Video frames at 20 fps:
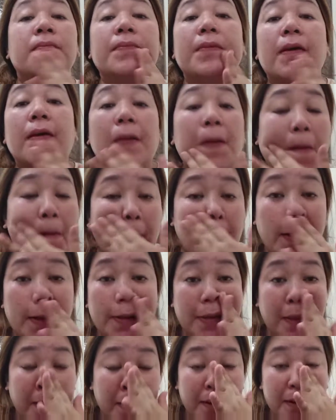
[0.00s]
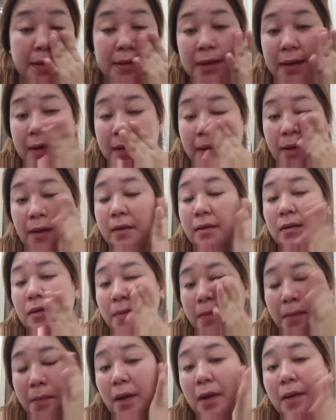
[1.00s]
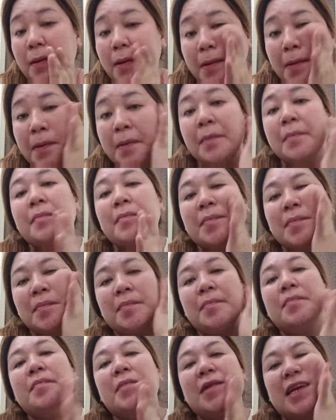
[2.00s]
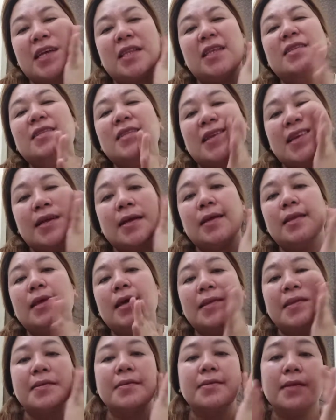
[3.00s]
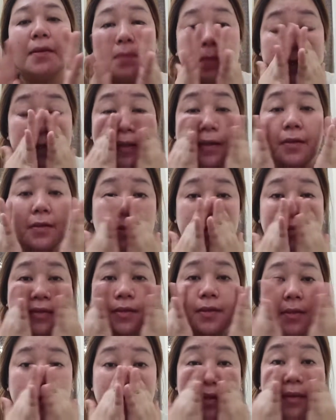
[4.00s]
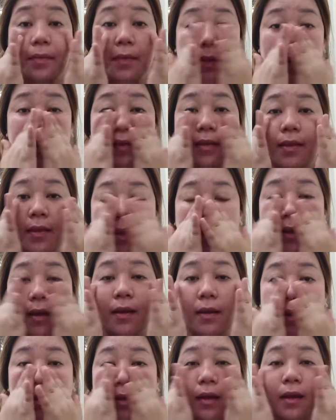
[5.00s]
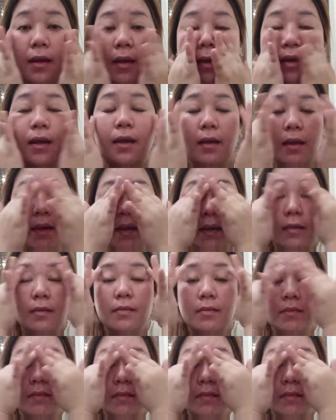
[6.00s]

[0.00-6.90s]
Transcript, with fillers: Pero ang nakatanggal talaga, yung mga product talaga natin sa Pinas, na ah, maganda yan